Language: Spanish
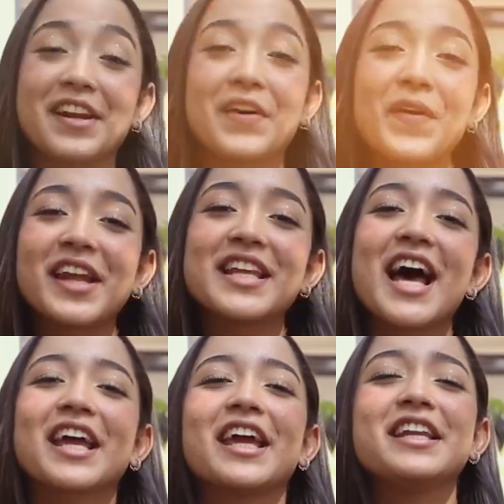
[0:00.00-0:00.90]

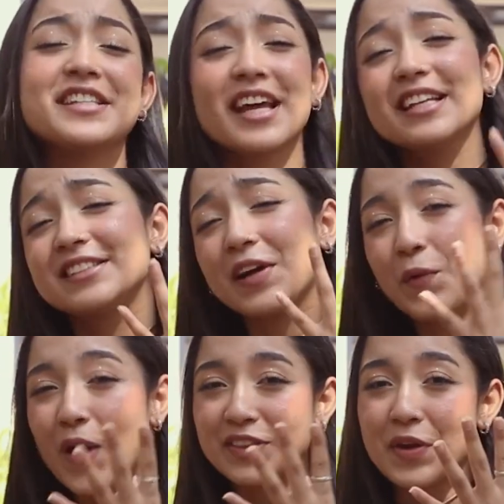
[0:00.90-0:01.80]
Recuerda que inician este
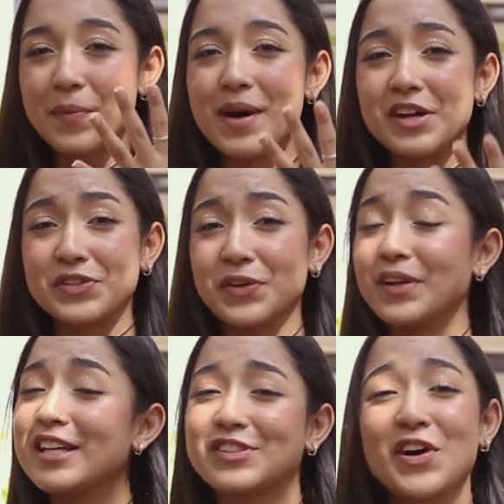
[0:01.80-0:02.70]
4 de
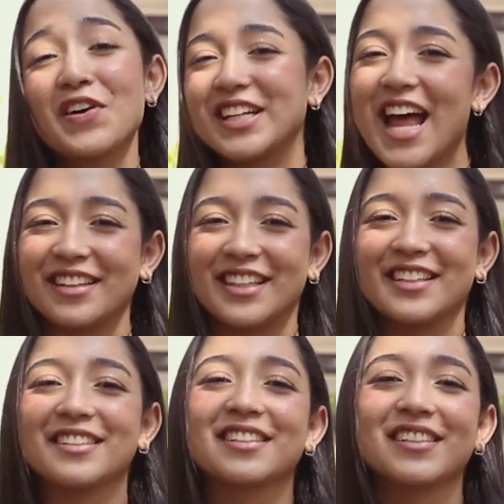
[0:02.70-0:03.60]
marzo y son
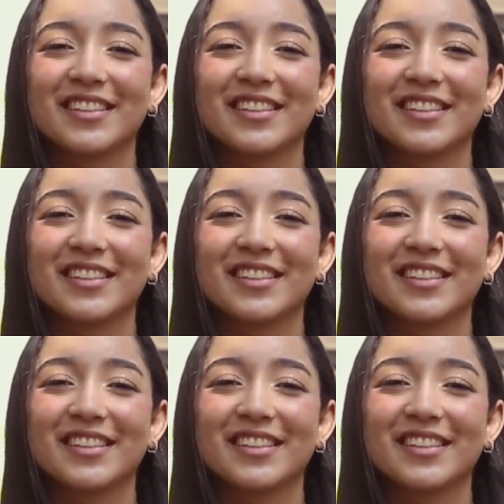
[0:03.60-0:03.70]
gratis.